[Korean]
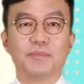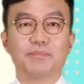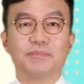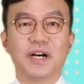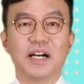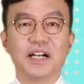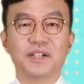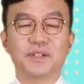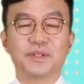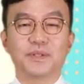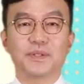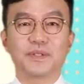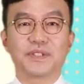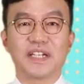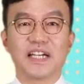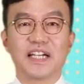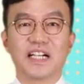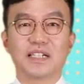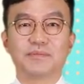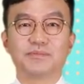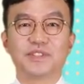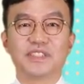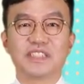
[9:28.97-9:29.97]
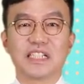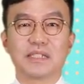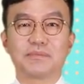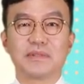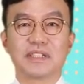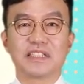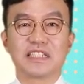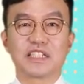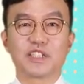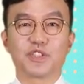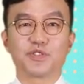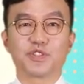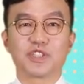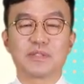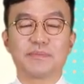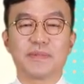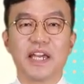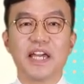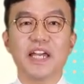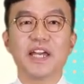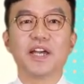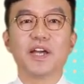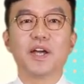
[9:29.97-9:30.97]
많고 다양한 문장 만들기
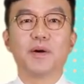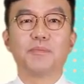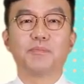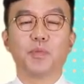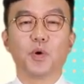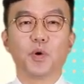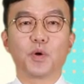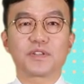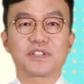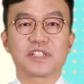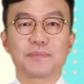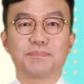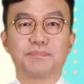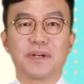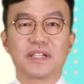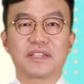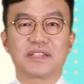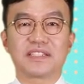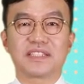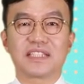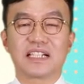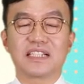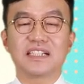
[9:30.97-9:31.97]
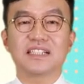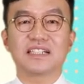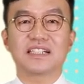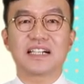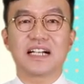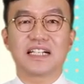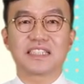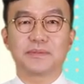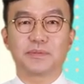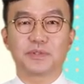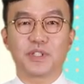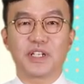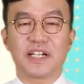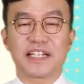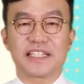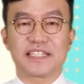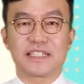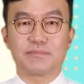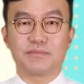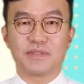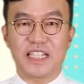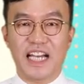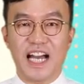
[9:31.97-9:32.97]
중심의 복습 파트 시간을 가져보도록
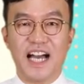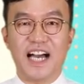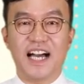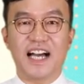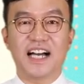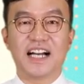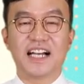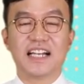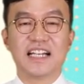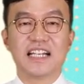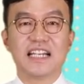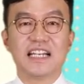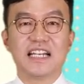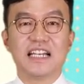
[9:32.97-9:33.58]
하겠습니다.